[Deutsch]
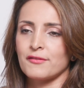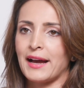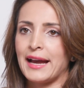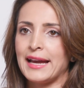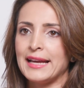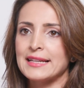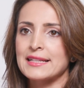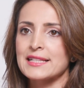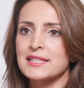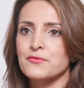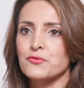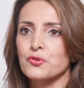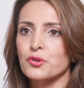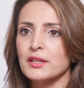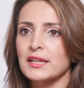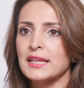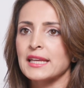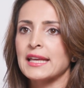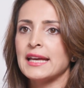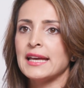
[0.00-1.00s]
weil es
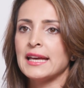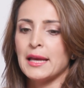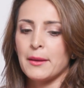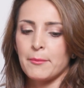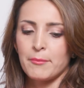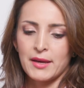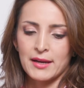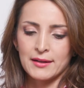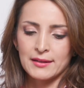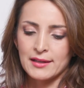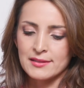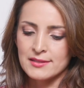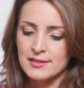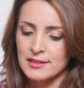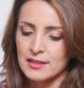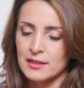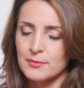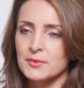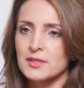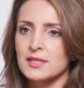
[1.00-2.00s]
wirklich mehr
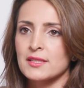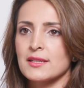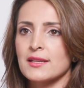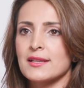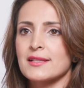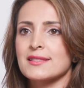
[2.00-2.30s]
Glanz gibt.